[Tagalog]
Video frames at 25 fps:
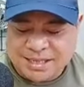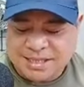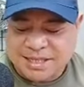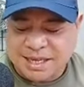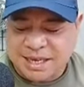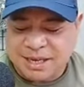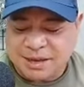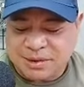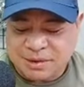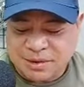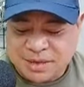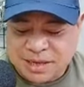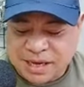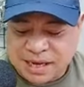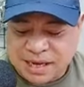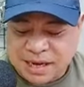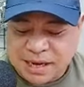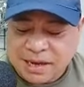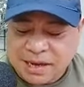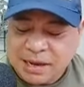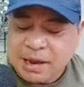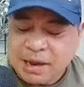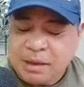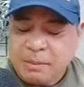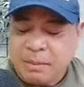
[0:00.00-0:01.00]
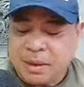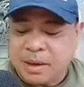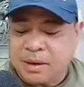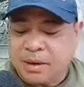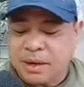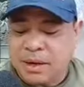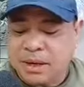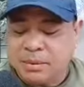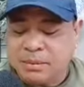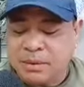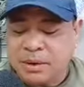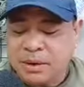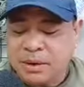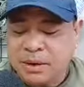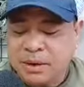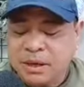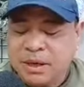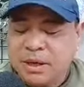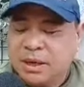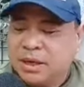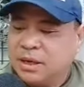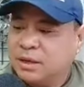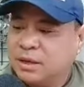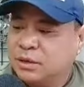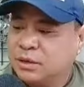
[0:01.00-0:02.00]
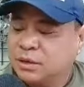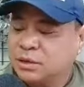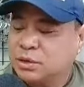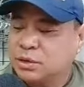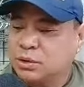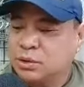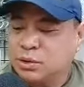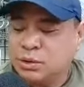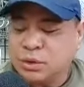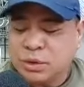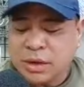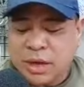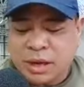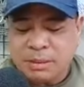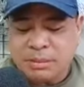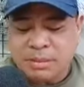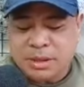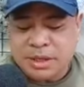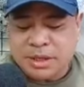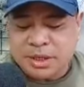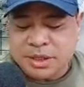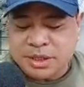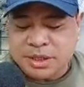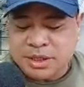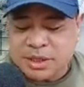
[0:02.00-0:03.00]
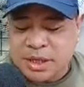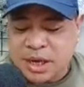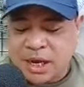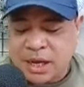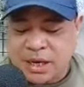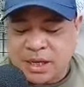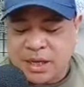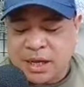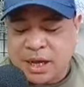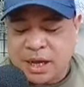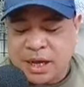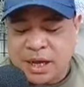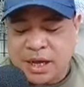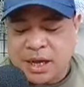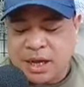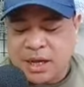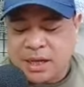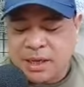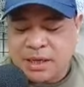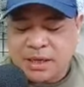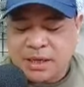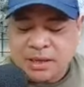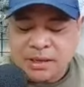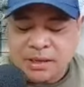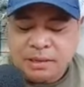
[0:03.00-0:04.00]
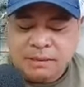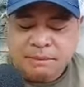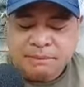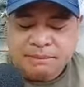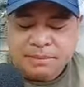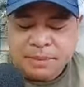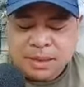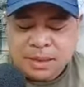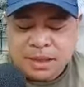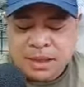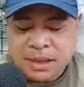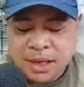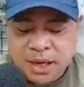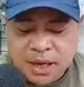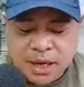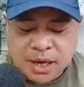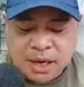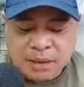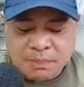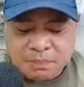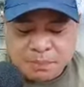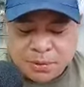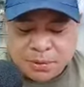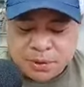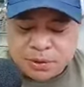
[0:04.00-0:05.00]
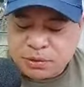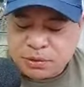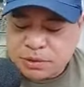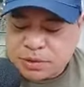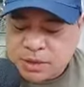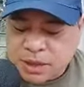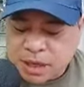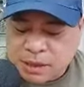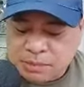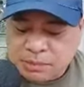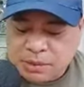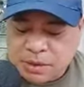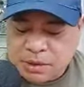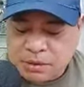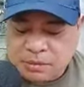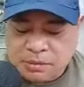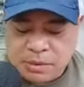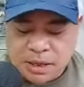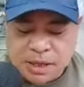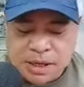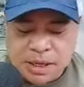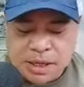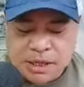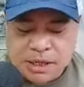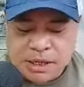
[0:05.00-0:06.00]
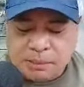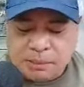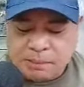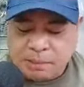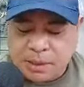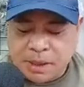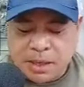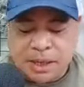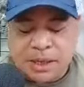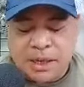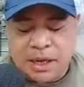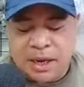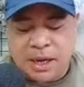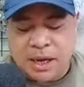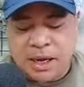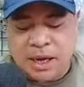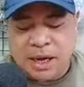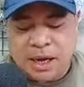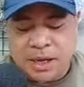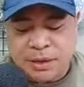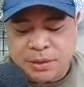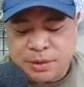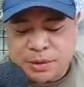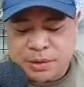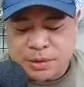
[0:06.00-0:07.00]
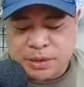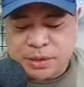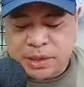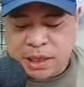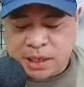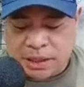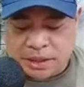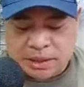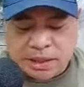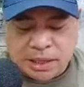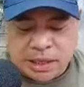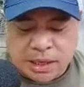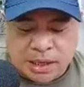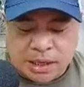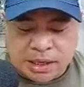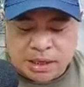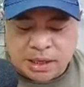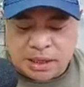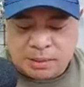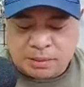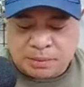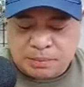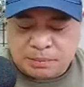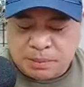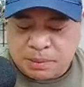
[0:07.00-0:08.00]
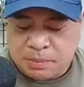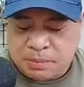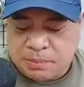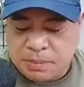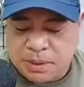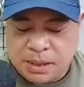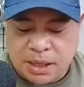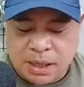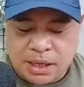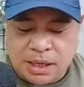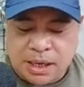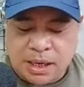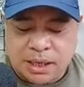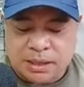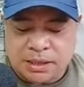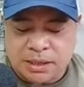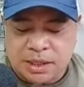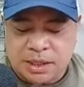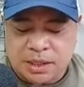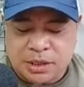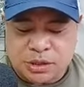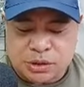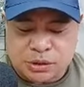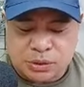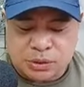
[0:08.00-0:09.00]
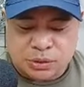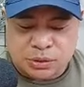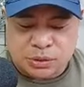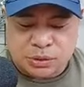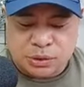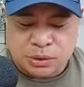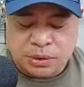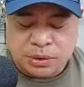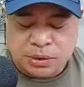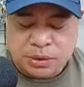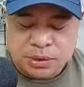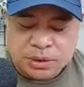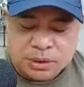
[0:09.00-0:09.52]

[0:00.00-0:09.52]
Thank you Diyan, ha? Pero alam mo, gusto-gusto namin yan dyan na uh, nire-report nyo sa amin yung mga ganyan para naaayos natin, na bibigyan na atensyon,